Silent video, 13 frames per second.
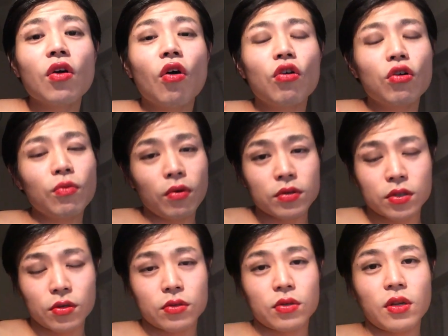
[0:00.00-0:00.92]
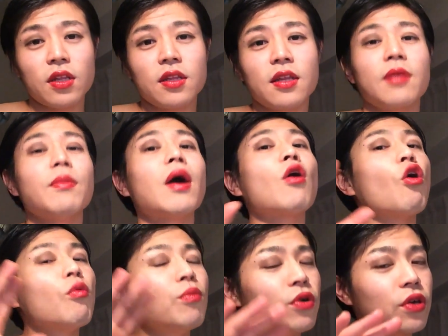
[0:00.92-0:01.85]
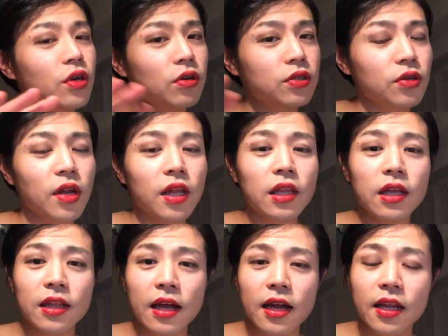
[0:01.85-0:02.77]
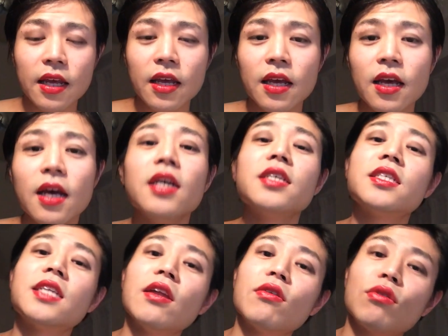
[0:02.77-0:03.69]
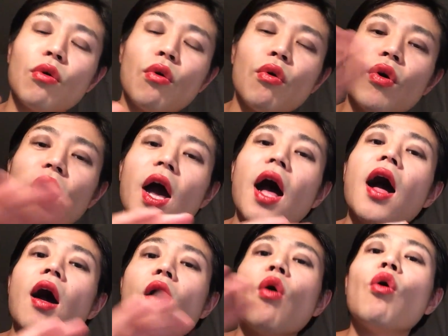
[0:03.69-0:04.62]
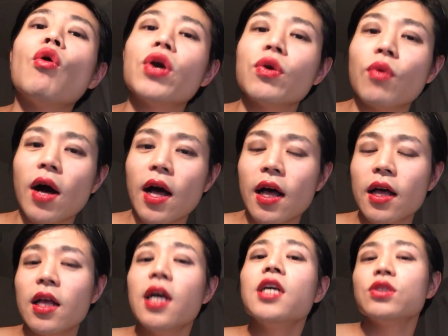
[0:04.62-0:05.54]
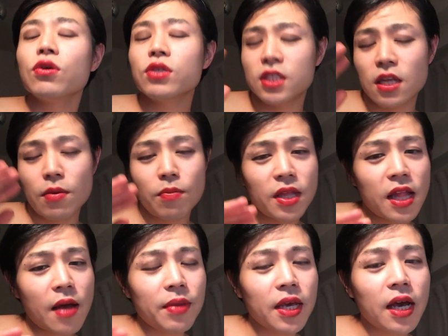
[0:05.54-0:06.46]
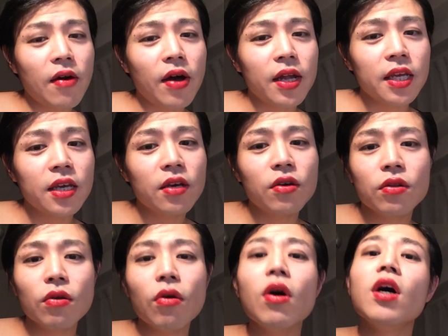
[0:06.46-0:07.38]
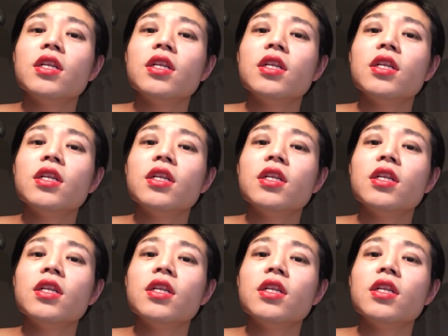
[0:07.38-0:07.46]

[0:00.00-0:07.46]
穀物を育てたり、まあ、小麦を育てたりしてるところが多いわそして南側に行くと